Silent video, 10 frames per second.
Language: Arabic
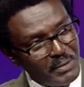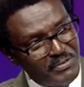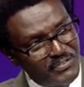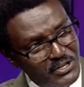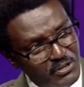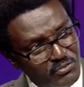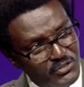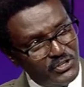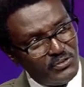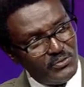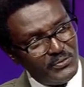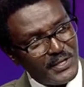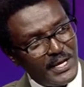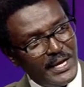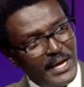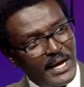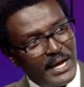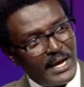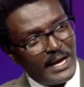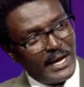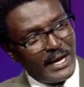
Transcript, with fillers: بيفكروا في انه آه،